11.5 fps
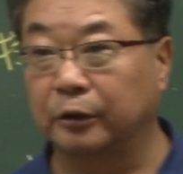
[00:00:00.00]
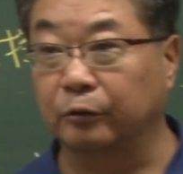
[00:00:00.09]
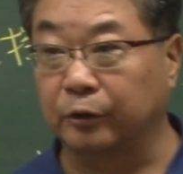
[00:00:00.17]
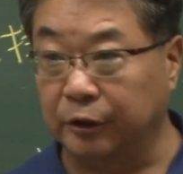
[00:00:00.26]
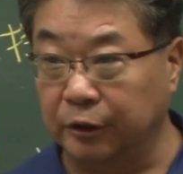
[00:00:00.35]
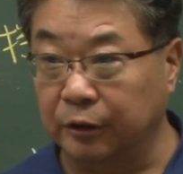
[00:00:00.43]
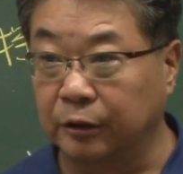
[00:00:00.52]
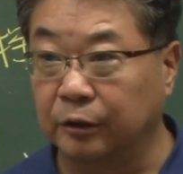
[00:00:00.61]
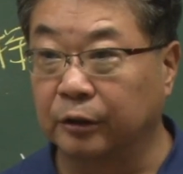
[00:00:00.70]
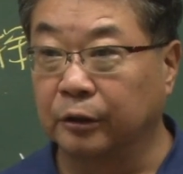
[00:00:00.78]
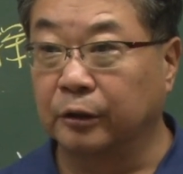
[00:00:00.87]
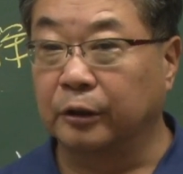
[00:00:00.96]
た時に
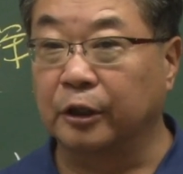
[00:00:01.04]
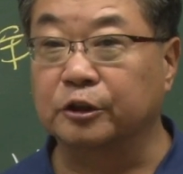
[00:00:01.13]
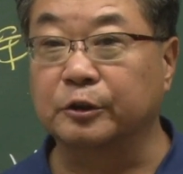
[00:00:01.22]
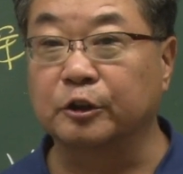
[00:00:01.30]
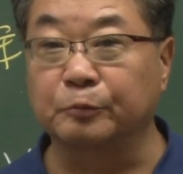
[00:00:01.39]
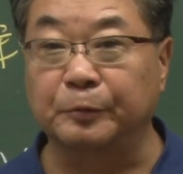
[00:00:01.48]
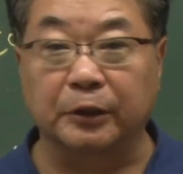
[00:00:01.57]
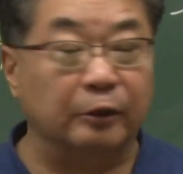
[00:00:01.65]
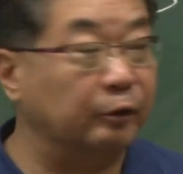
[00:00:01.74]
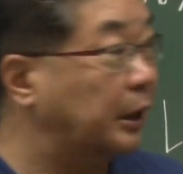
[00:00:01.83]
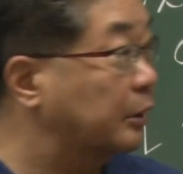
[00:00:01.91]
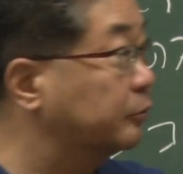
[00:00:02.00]
S2P
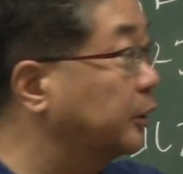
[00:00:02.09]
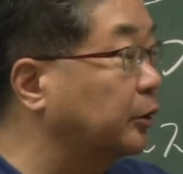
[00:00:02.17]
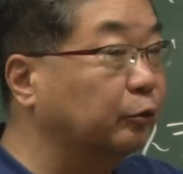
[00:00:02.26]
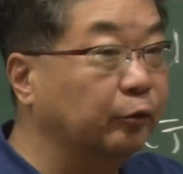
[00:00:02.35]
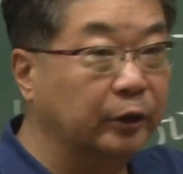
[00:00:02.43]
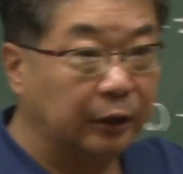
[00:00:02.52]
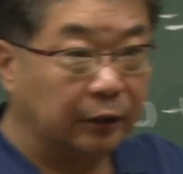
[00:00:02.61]
が隠れて取れ